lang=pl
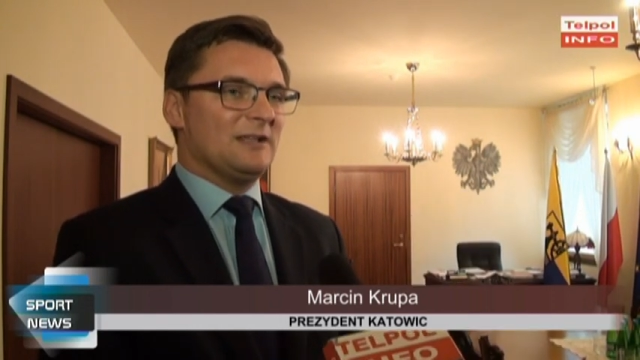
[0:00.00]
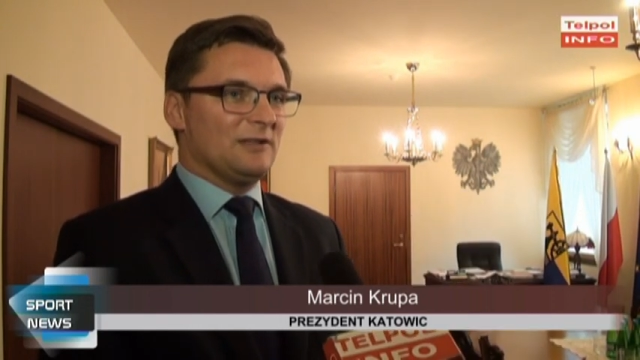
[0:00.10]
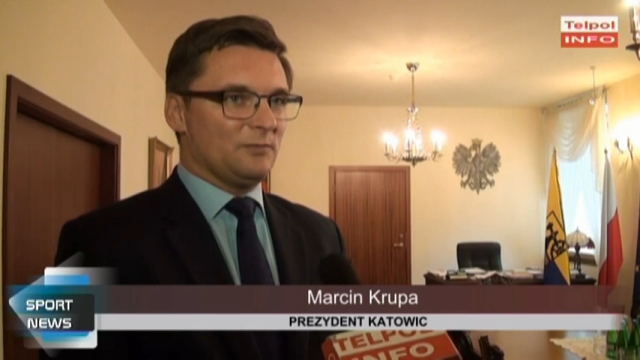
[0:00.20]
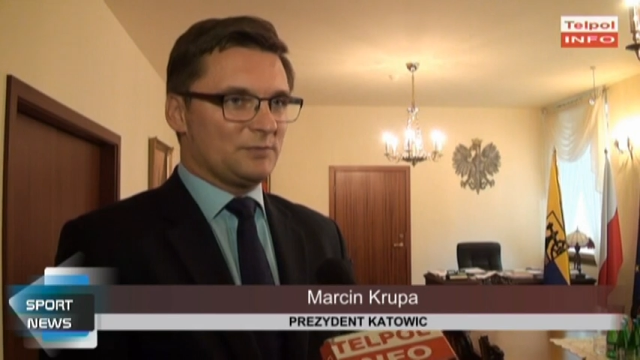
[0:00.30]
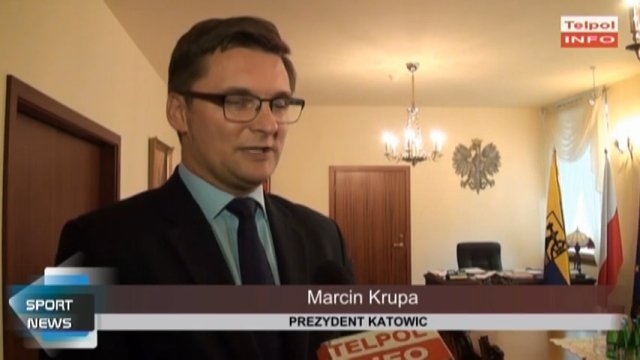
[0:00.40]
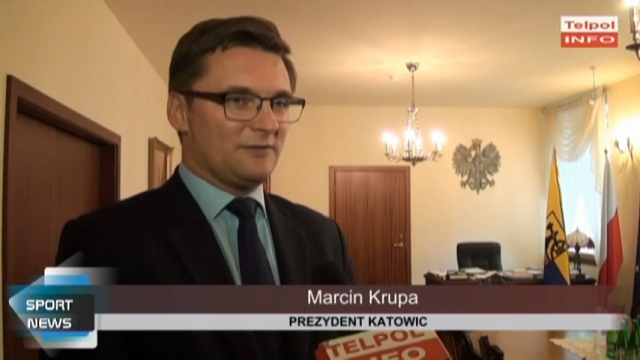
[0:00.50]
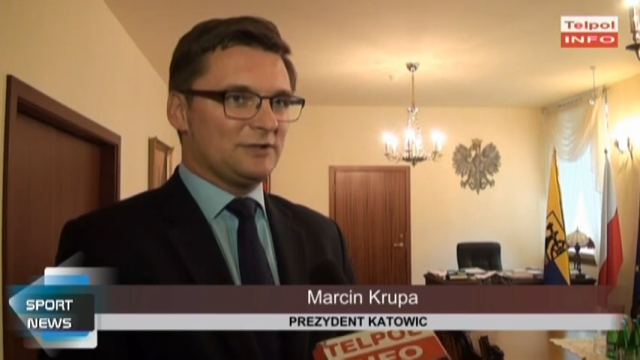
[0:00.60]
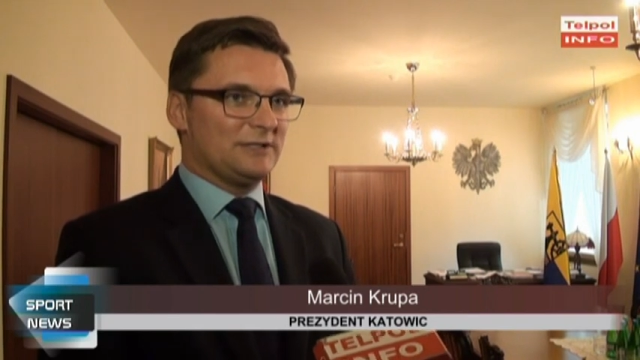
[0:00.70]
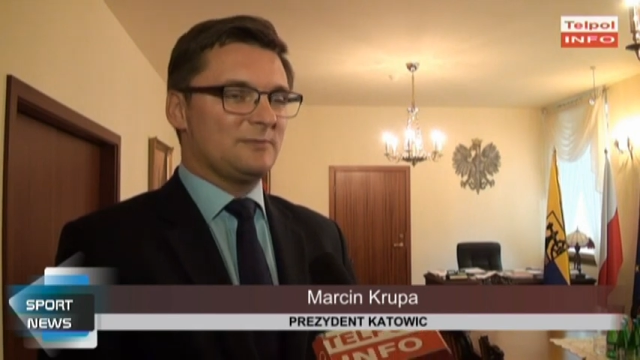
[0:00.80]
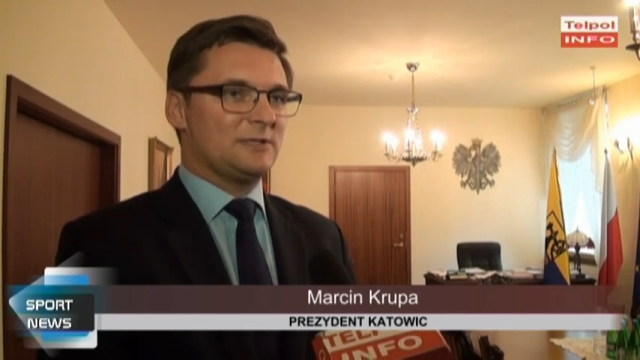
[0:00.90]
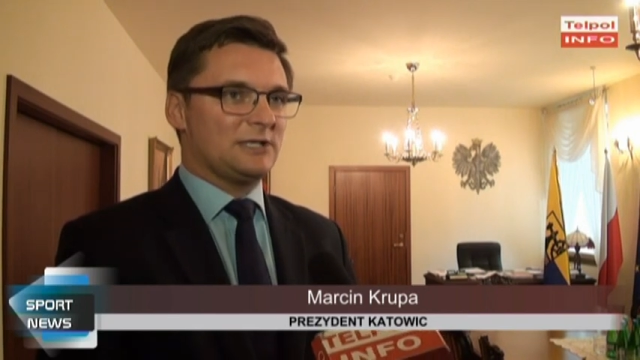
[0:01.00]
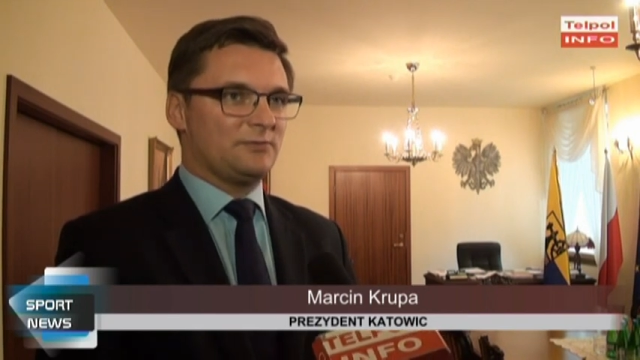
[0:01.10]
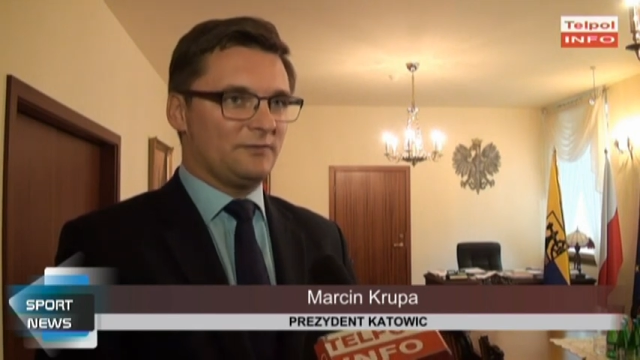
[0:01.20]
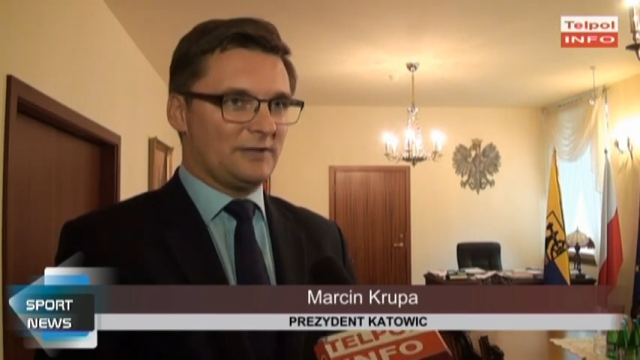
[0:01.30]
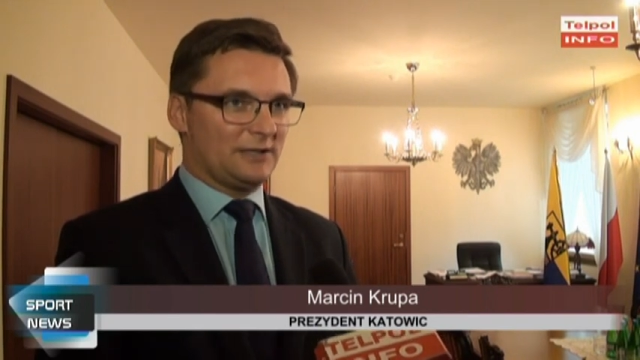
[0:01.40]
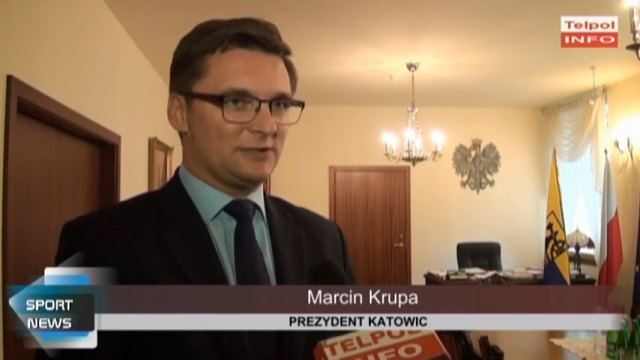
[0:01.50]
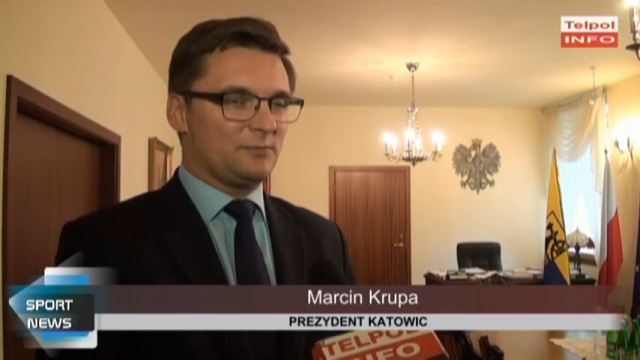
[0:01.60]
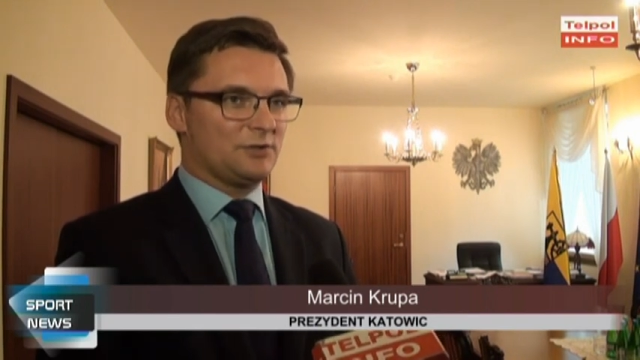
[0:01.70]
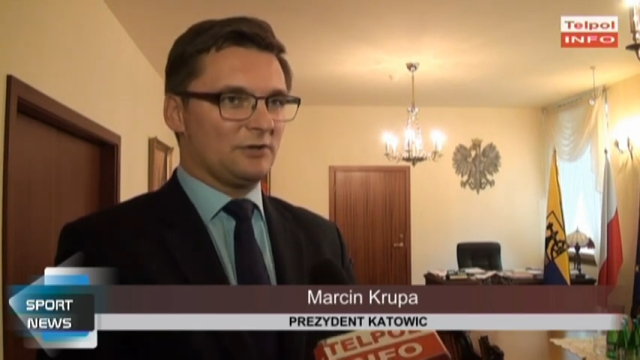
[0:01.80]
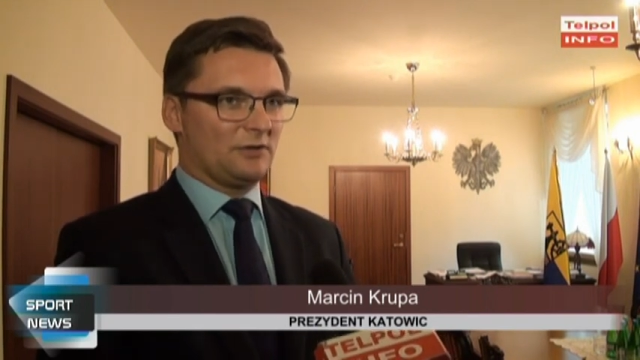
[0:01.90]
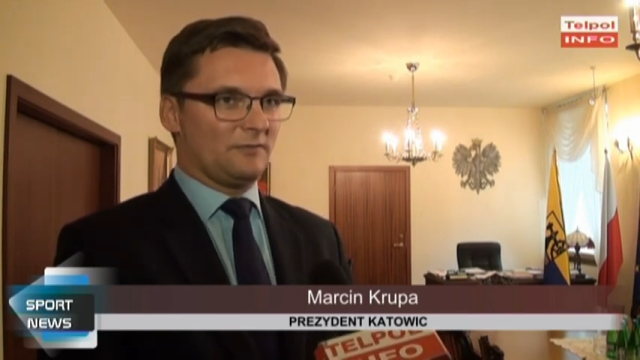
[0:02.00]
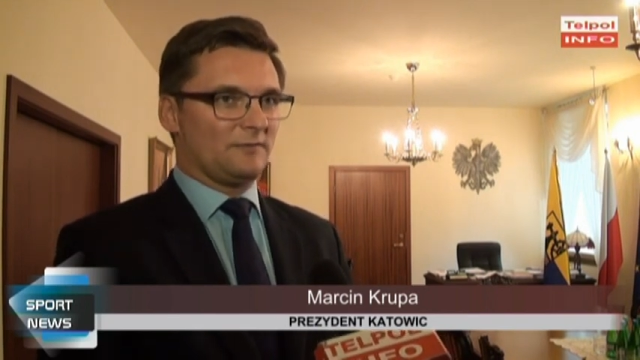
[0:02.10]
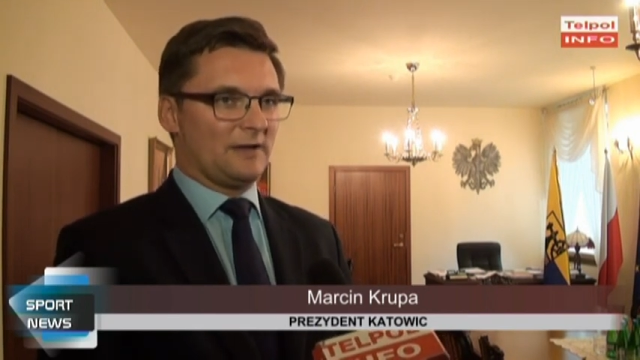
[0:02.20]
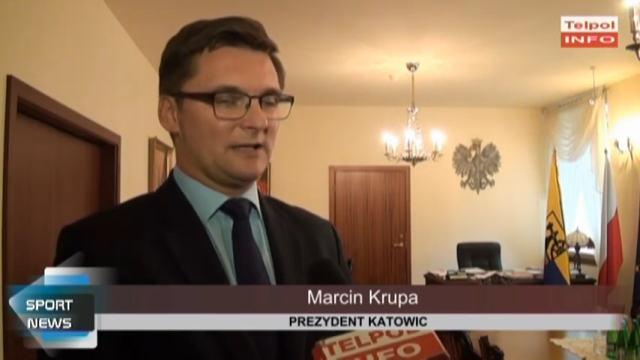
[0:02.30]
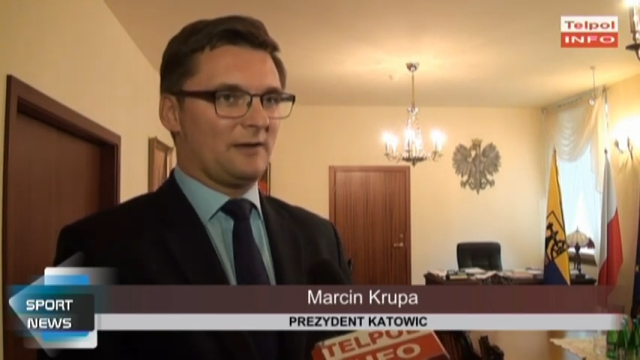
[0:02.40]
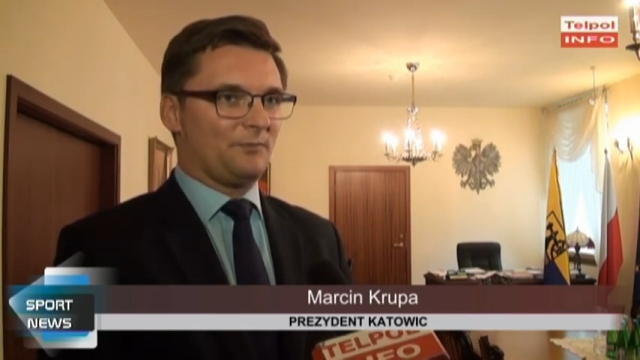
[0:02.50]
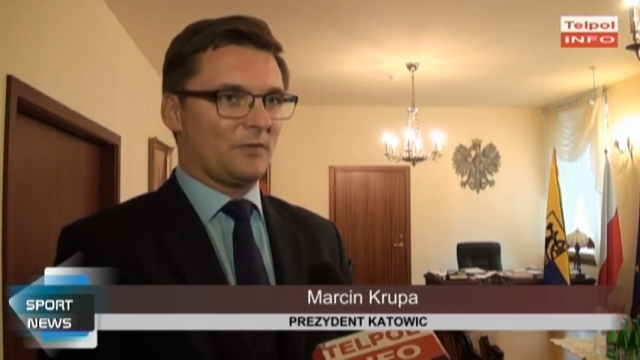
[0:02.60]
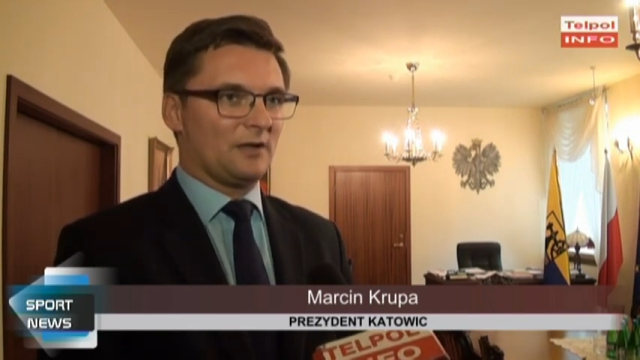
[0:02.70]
No, przede wszystkim jesteśmy w trakcie przygotowywania e,